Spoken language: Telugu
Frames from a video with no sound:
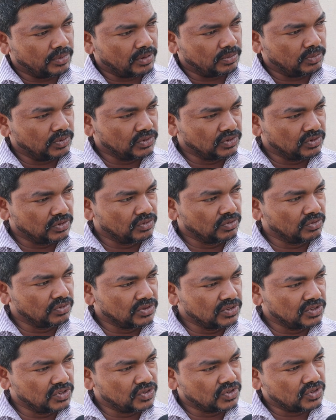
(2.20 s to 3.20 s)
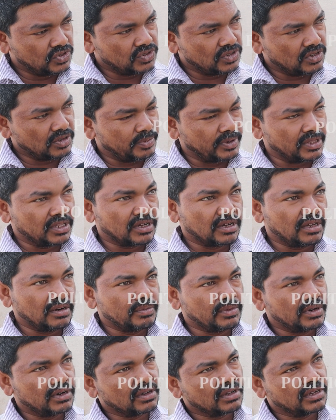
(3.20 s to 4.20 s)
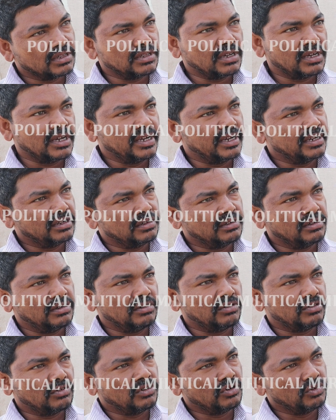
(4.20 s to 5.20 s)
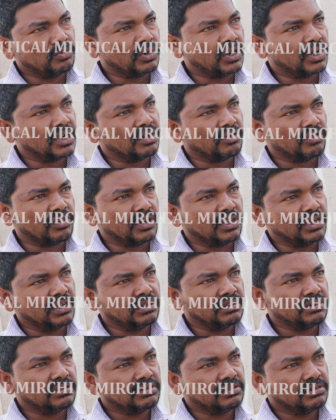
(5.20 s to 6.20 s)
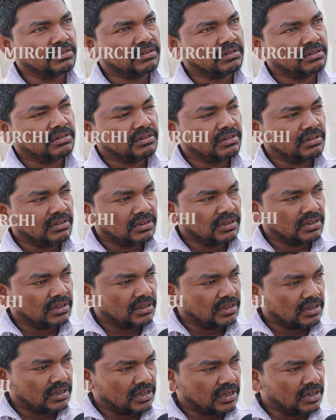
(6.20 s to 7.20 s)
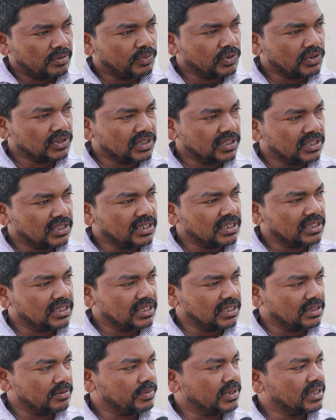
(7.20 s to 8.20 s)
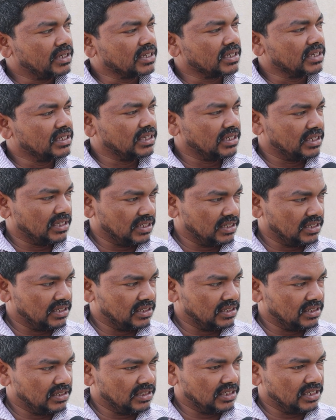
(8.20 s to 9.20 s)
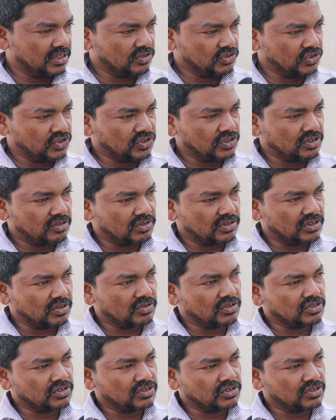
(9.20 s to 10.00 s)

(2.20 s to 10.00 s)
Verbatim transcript: ప్రభుత్వం నుంచి వచ్చే పథకాలు మటుకైతే రెండు బాగానే ఉన్నాయి కాకపోతే ఏంటంటే మనకి ఈయన వచ్చిన తర్వాత